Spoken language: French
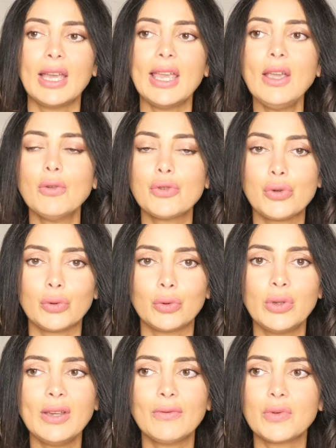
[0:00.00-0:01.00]
Et
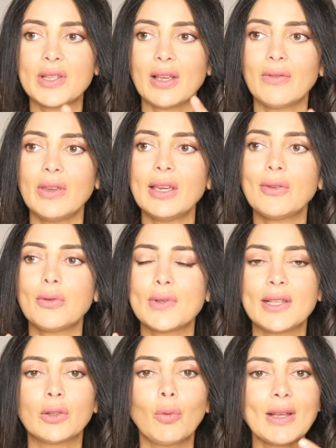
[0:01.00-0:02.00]
aujourd'hui, vous savez que
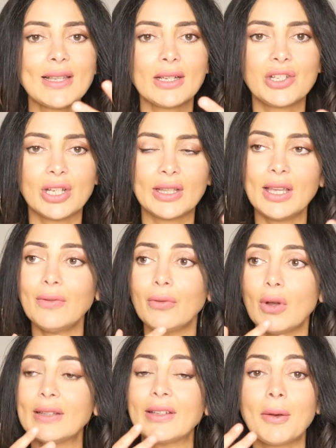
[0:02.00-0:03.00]
ces trois adjectifs
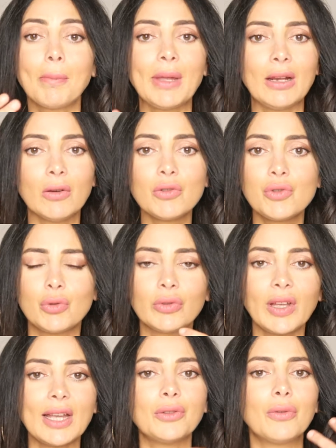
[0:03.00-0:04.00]
vont être un mélange de
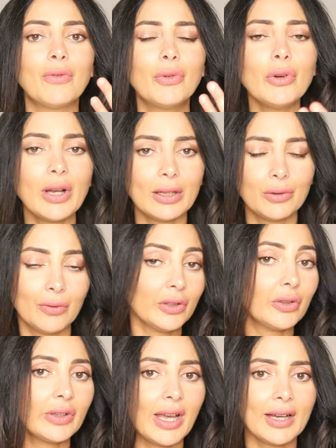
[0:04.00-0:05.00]
traits de, vos, de
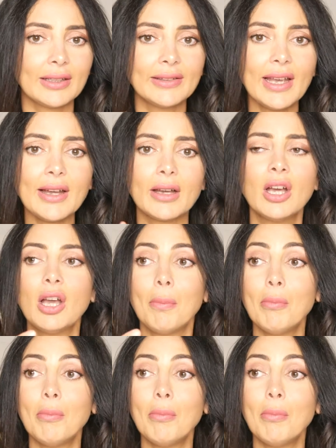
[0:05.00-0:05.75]
votre caractère,